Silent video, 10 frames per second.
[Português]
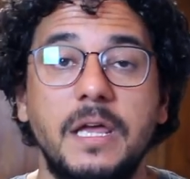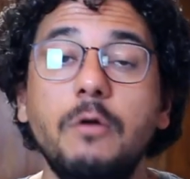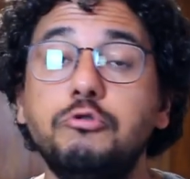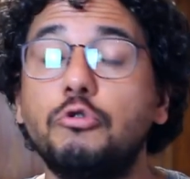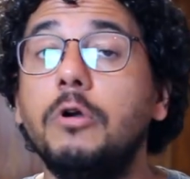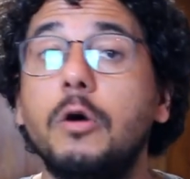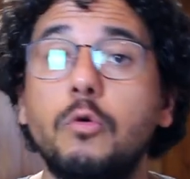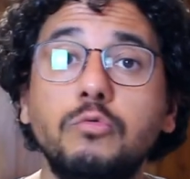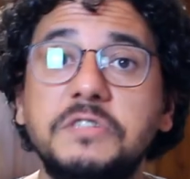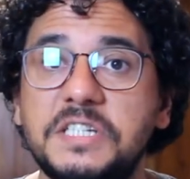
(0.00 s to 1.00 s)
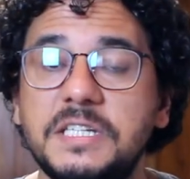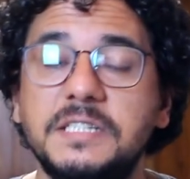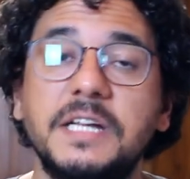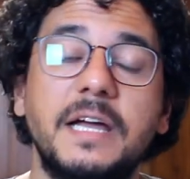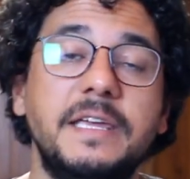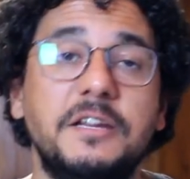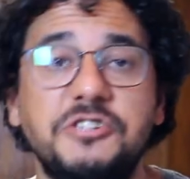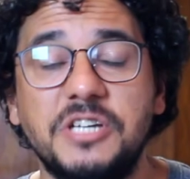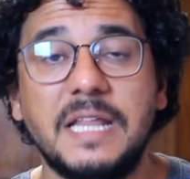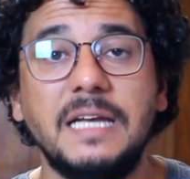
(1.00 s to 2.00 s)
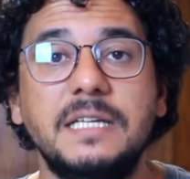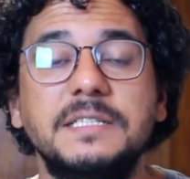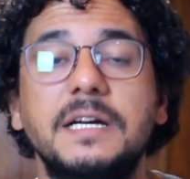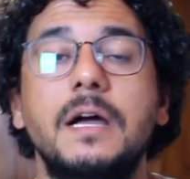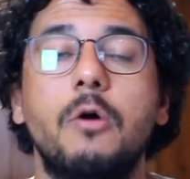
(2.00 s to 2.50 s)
eu escolho alguns itens e a gente analisa